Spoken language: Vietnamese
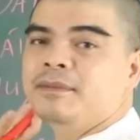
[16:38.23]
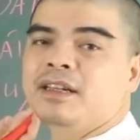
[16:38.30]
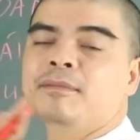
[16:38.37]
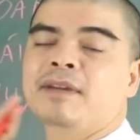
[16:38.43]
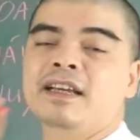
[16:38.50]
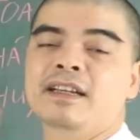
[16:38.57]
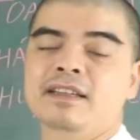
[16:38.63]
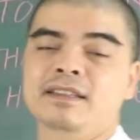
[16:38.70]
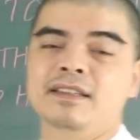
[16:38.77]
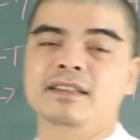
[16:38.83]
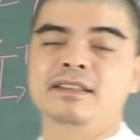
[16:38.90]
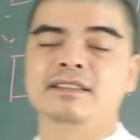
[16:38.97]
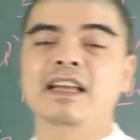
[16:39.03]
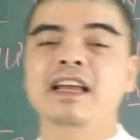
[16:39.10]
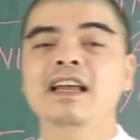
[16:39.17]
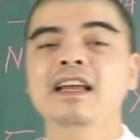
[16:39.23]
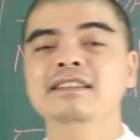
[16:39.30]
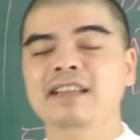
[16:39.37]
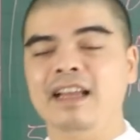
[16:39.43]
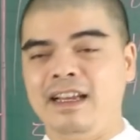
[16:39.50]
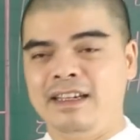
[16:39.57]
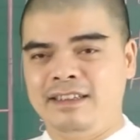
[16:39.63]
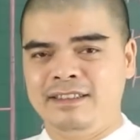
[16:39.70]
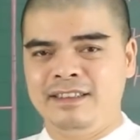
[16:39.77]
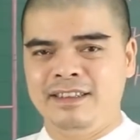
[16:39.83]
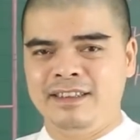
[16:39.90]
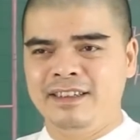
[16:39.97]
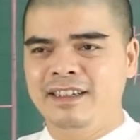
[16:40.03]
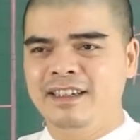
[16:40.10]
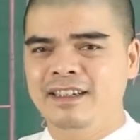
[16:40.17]
năm nay ấy, thì dễ dàng
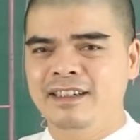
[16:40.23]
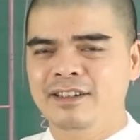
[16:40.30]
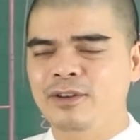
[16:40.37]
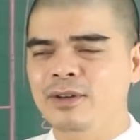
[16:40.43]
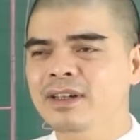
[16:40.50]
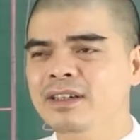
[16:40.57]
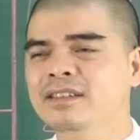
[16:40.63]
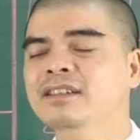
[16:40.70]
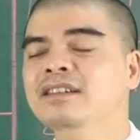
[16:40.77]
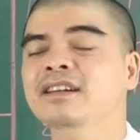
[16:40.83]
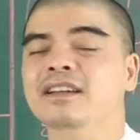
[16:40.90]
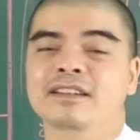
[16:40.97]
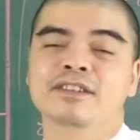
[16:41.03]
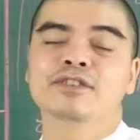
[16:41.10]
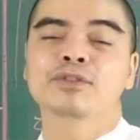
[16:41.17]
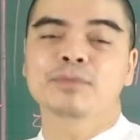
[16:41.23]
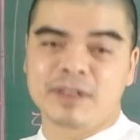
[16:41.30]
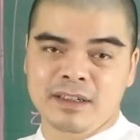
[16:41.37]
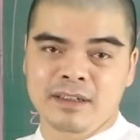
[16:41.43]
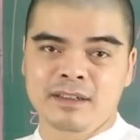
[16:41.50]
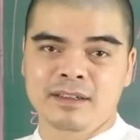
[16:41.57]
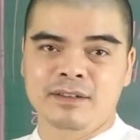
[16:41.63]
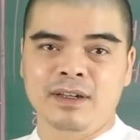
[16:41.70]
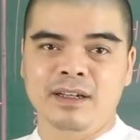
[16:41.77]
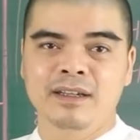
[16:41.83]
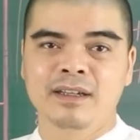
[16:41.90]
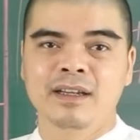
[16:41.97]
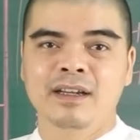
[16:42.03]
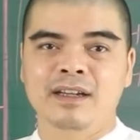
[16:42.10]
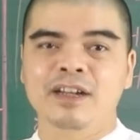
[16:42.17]
gì có được những người nữ giúp đỡ, đúng không ạ?
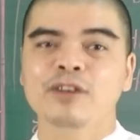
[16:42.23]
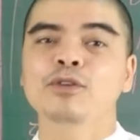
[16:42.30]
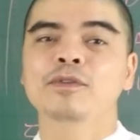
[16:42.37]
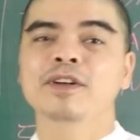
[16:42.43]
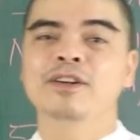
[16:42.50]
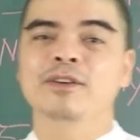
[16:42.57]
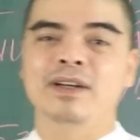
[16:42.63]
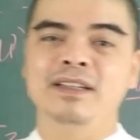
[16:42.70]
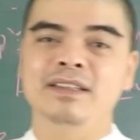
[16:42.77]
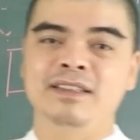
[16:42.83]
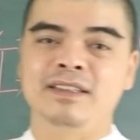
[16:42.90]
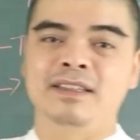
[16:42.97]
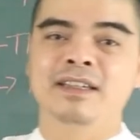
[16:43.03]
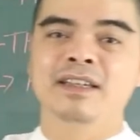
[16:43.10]
Các cụ vẫn nói là gì?